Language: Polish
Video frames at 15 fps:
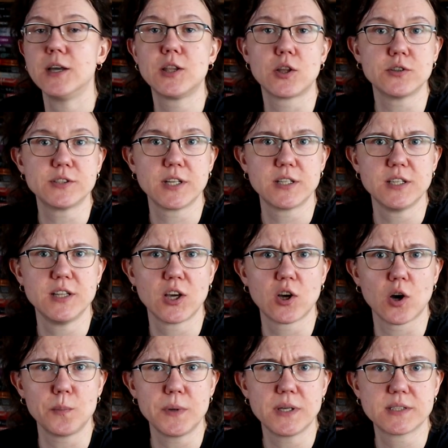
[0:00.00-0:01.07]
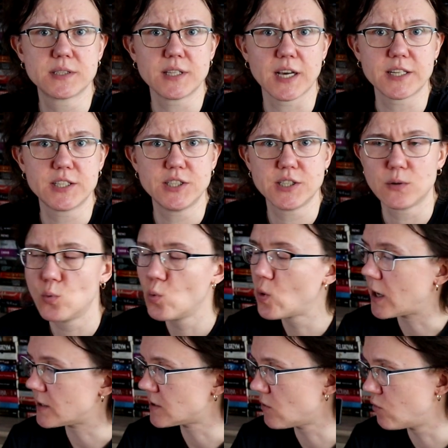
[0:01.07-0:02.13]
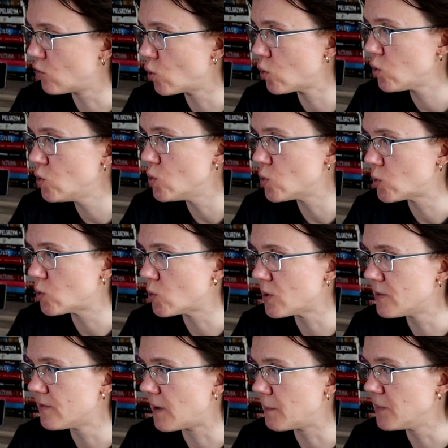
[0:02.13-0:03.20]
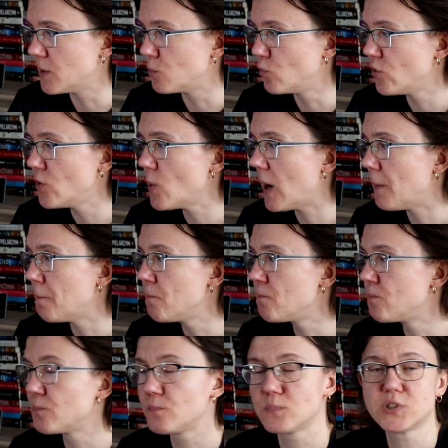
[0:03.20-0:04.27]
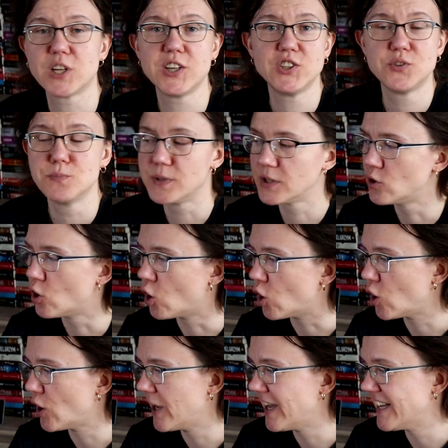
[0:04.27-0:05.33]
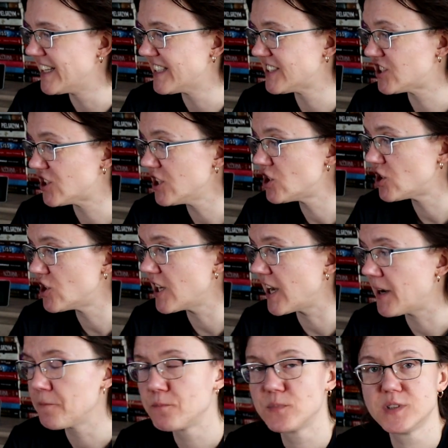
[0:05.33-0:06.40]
I to jest jedyny komiks, jaki się ukazał w grudniu, którym Wam nie mówiłam. Przejdźmy do stycznia.